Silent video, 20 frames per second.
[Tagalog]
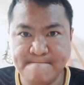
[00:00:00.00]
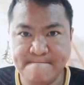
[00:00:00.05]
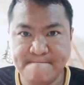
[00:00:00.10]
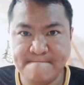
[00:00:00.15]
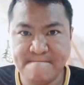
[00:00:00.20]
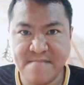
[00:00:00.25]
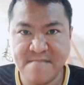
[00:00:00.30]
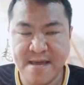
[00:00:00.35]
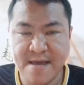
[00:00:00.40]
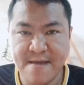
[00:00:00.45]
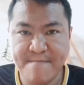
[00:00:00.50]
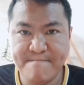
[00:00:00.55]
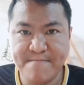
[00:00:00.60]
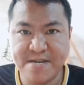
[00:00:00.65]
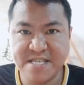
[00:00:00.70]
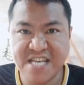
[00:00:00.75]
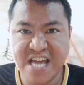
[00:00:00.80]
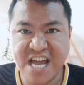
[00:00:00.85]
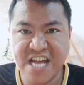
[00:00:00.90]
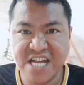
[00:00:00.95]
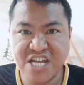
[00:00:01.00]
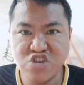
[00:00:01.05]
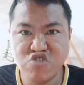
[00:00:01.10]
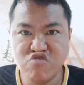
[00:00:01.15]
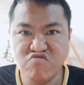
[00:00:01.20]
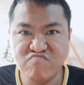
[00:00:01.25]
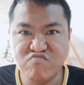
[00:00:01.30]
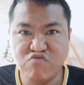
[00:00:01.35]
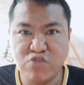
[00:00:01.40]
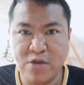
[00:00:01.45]
Na, basagin ko
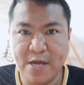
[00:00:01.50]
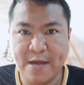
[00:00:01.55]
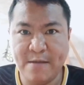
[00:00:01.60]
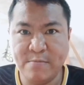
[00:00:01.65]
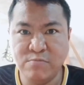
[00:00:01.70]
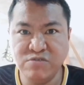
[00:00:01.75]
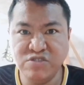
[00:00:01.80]
mukha mo.